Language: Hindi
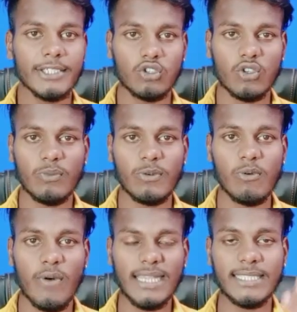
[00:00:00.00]
जो कि
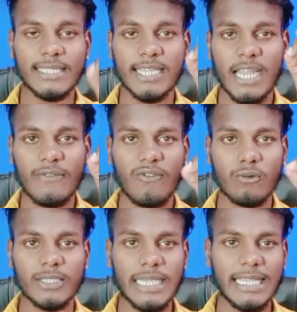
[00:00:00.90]
वीवो वाई सिक्सटी नाइन
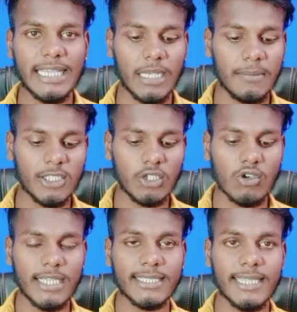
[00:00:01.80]
फोन में चार्जिंग एनिमेशन
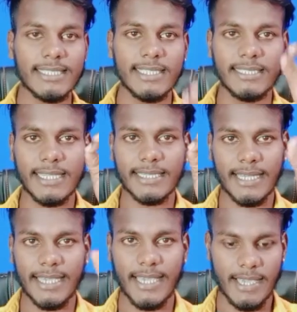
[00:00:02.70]
को गैस कैसे सेट
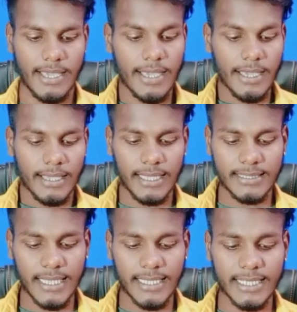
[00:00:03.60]
करेंगे
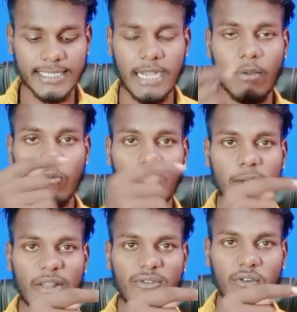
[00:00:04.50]
गैस यहाँ देखिए साइड में आपको
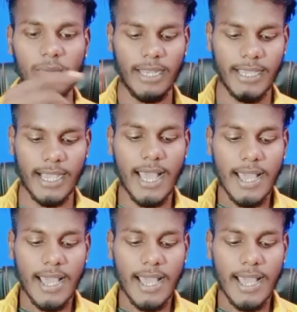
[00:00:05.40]
हमारा फोन मिलेगा